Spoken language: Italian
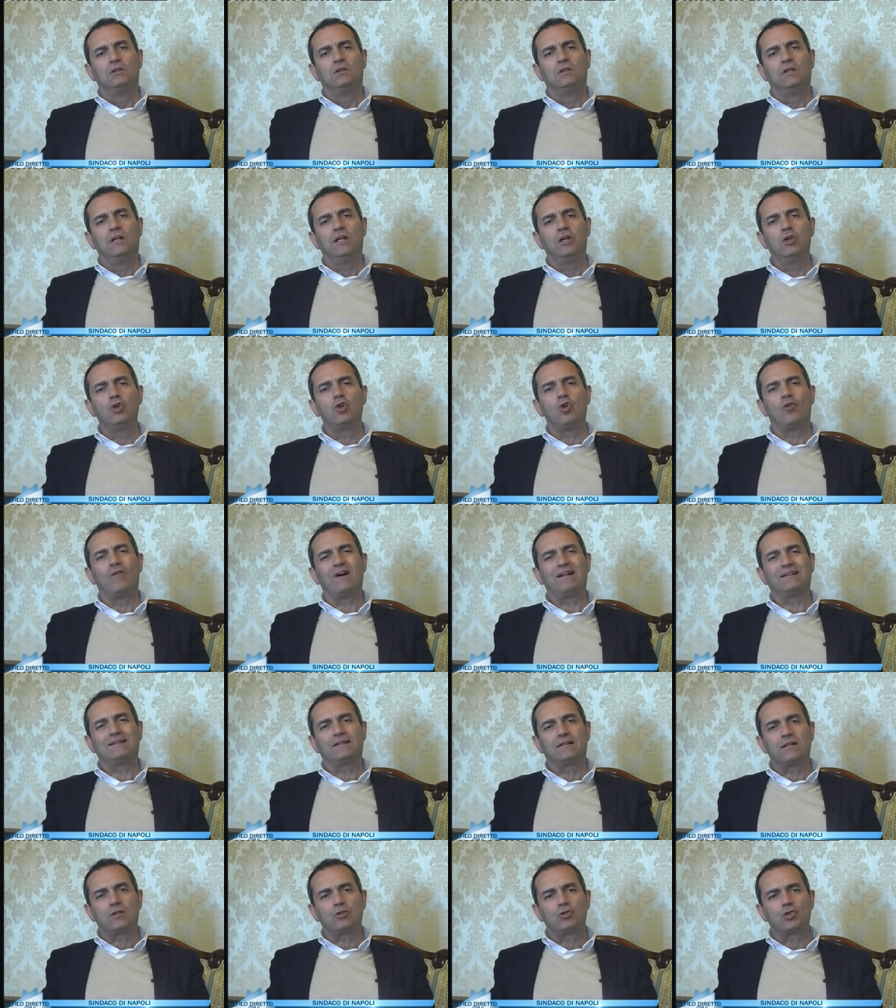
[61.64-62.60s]
il
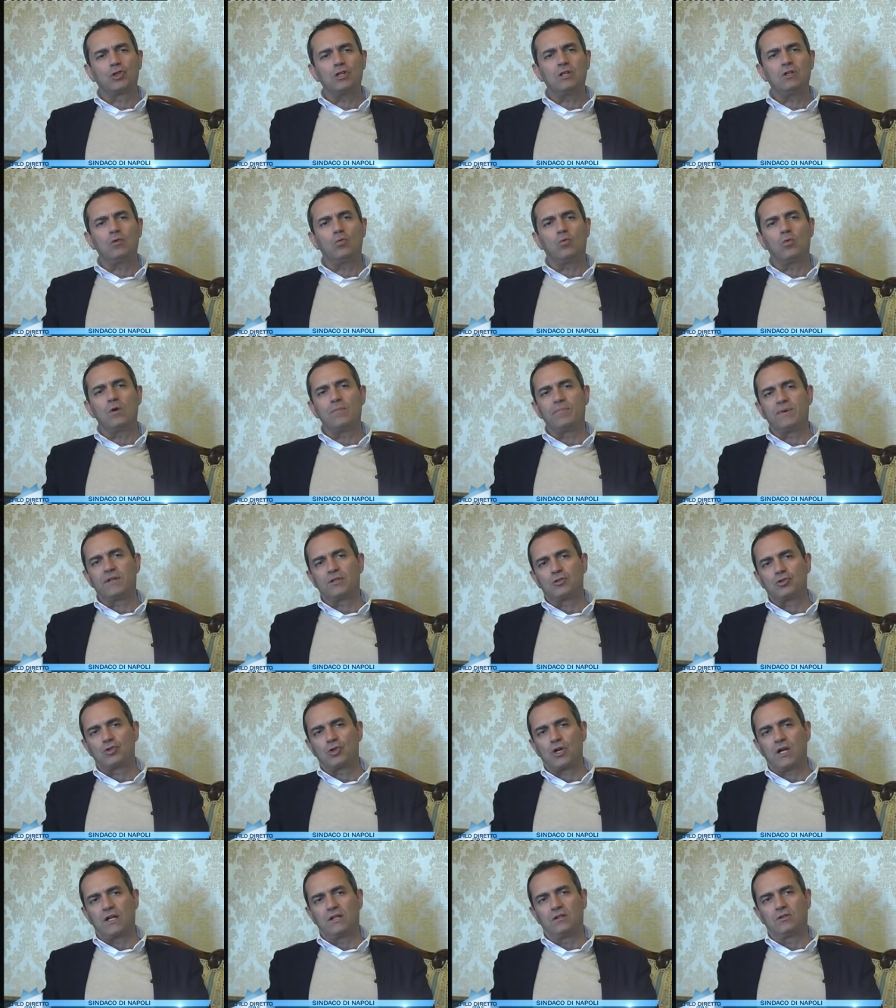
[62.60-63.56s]

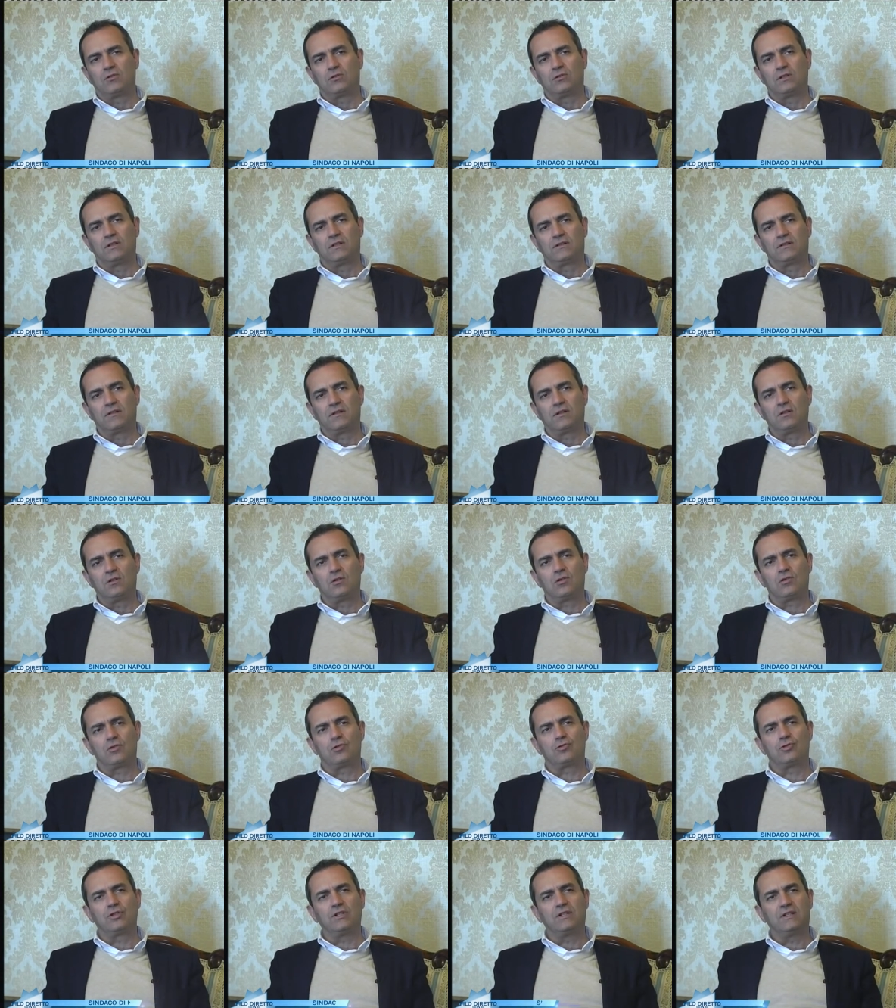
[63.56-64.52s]
95% del
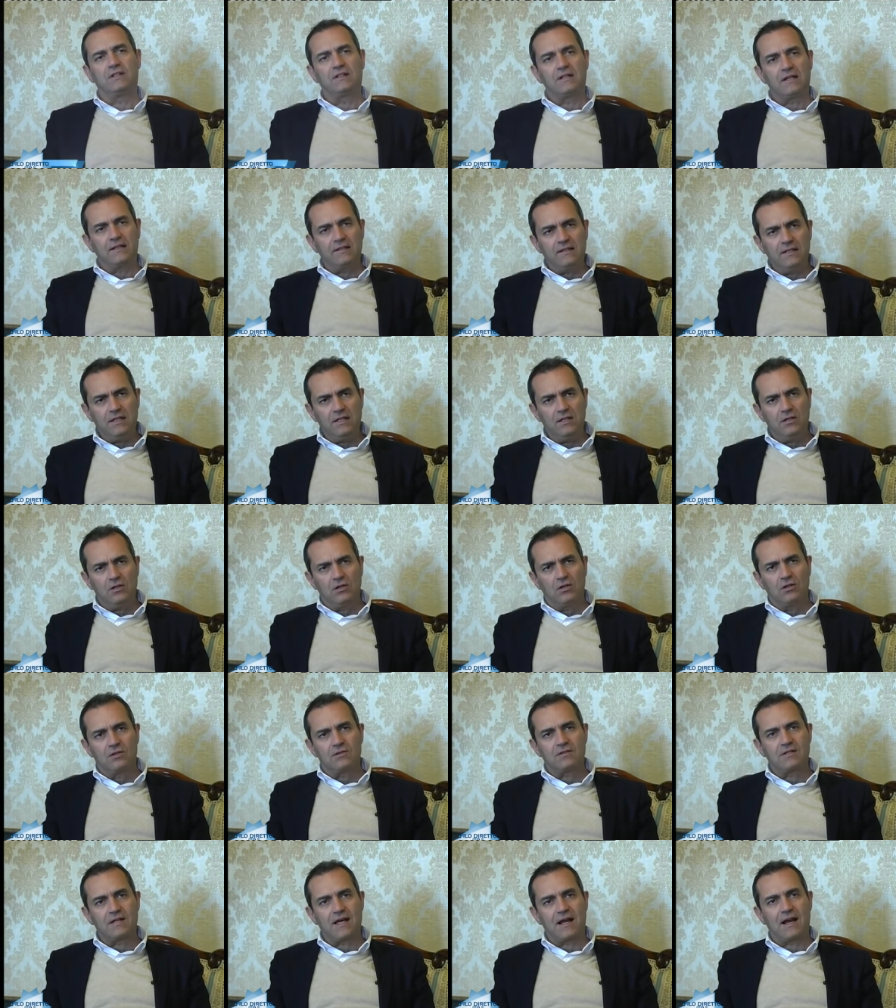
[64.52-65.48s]
territorio
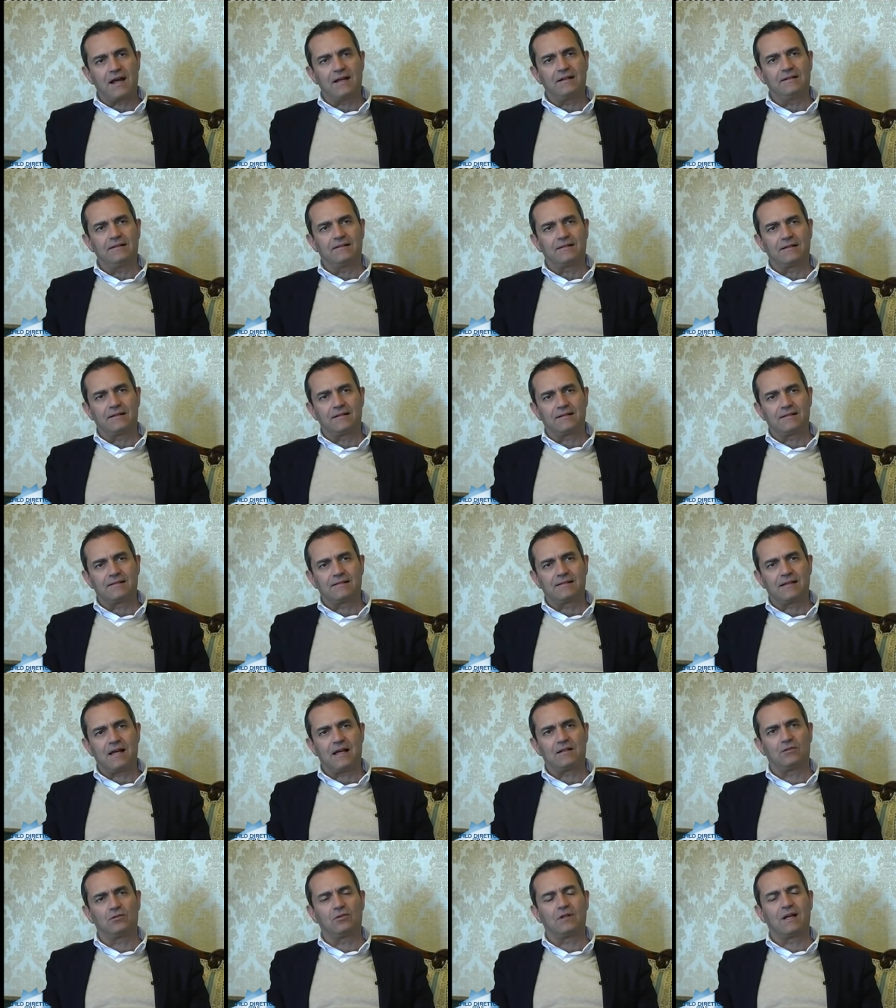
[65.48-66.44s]
cittadino sarà
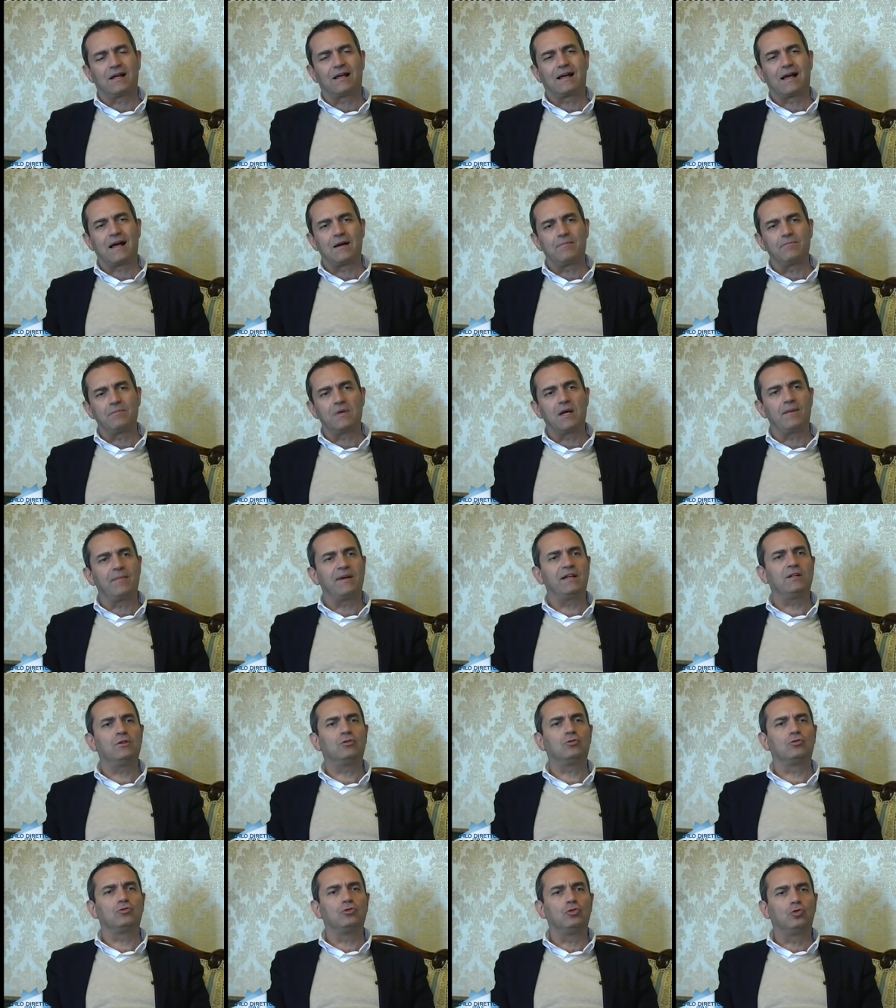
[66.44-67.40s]
interessato dal
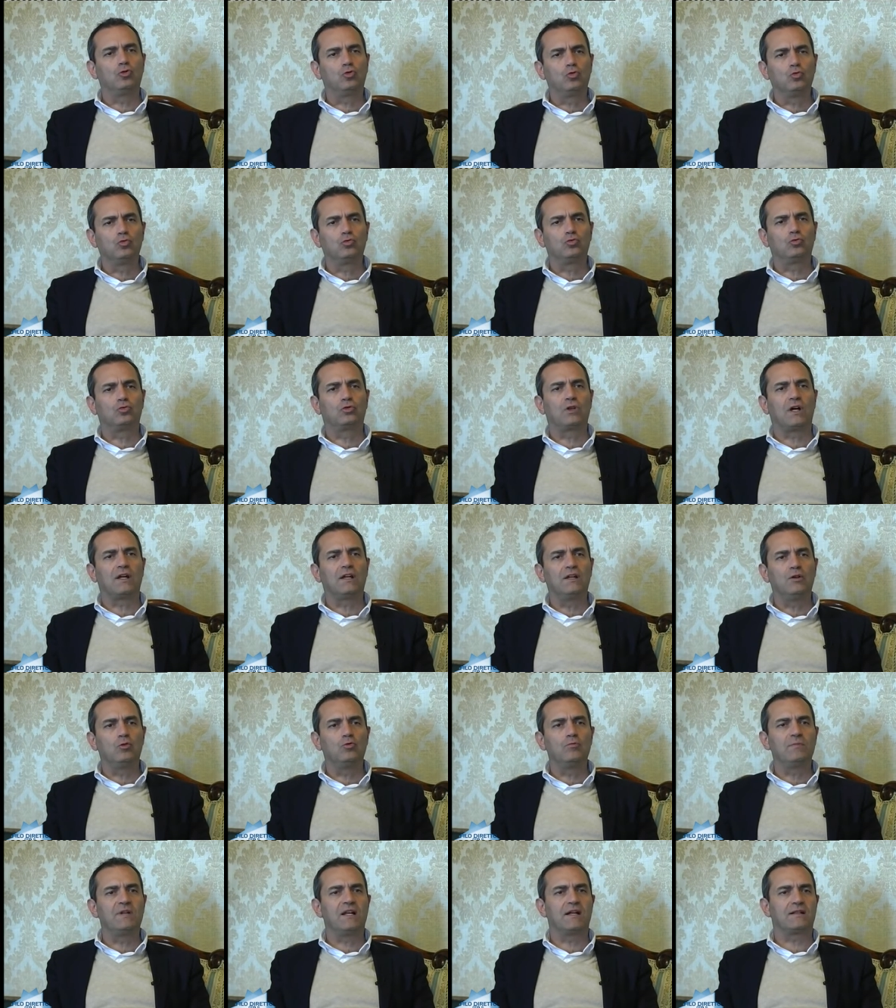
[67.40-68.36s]
cambiamento di tutta
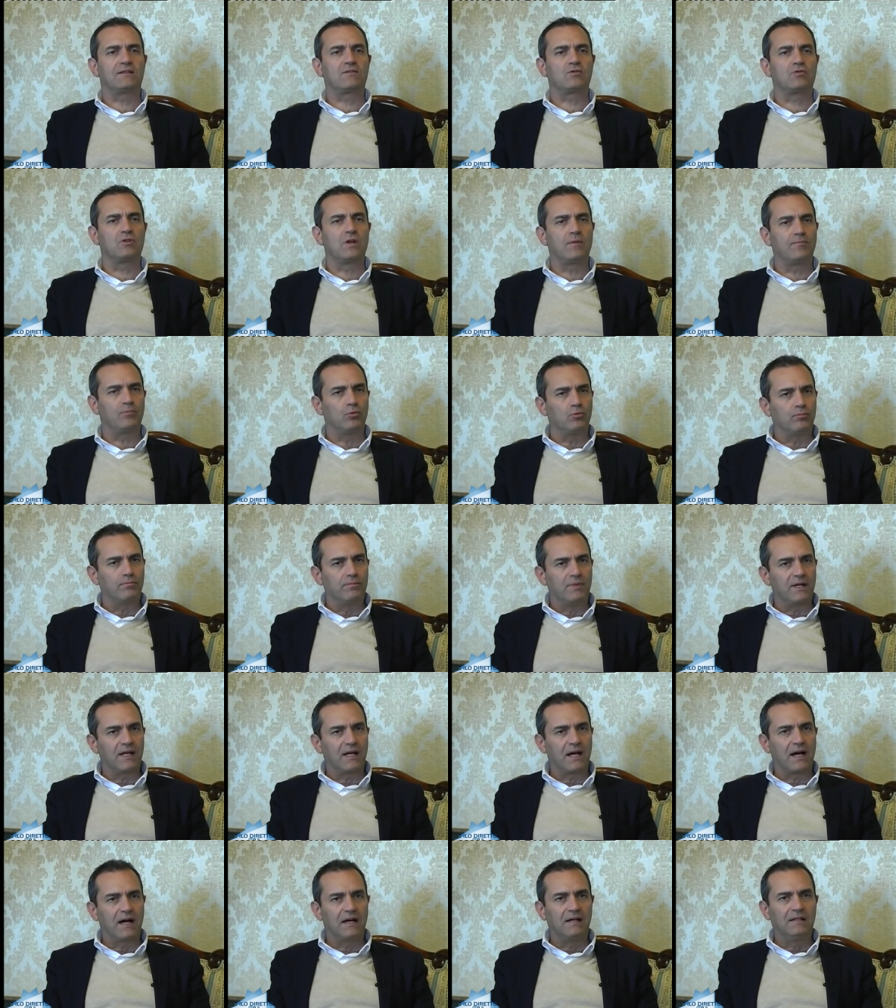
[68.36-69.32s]
l'illuminazione
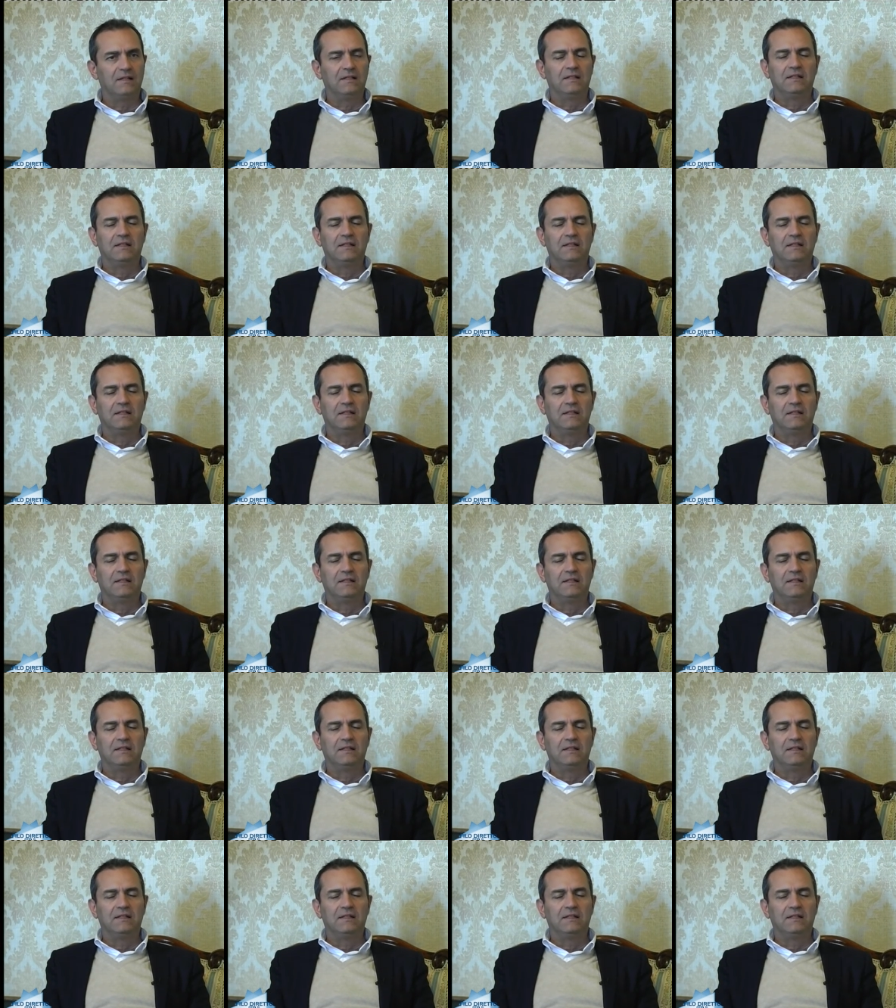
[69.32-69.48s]
pubblica,